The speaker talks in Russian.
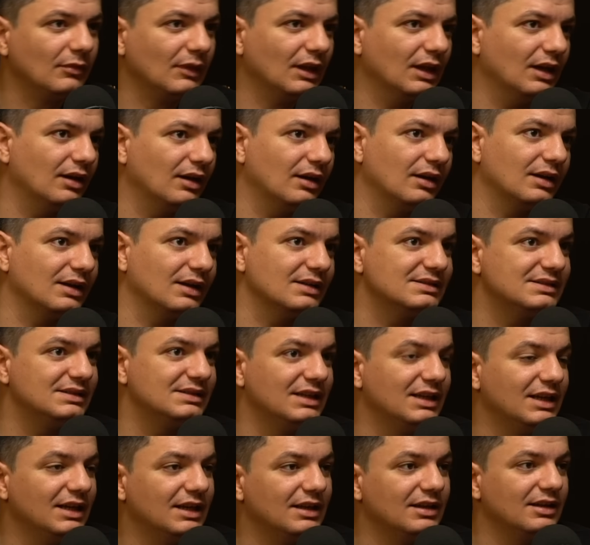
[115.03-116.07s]
а,
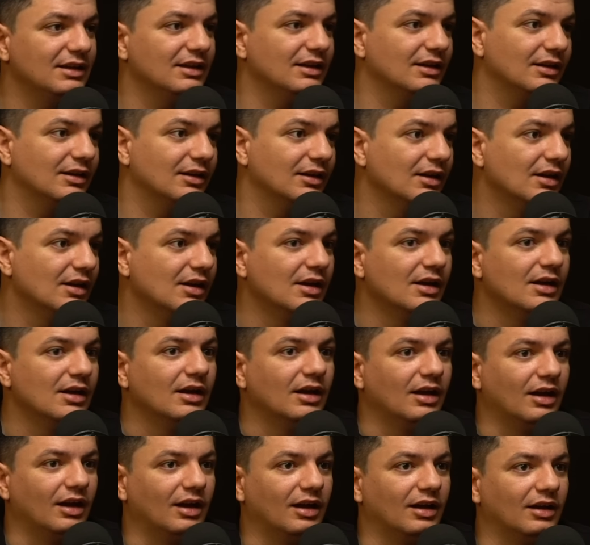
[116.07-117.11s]
разделение,
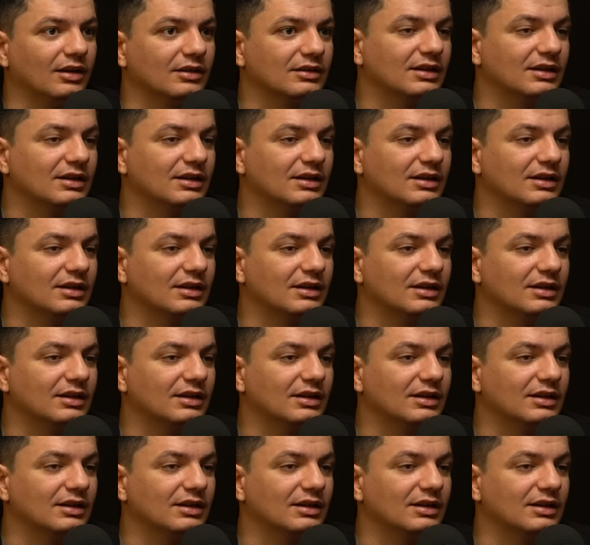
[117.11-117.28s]
а,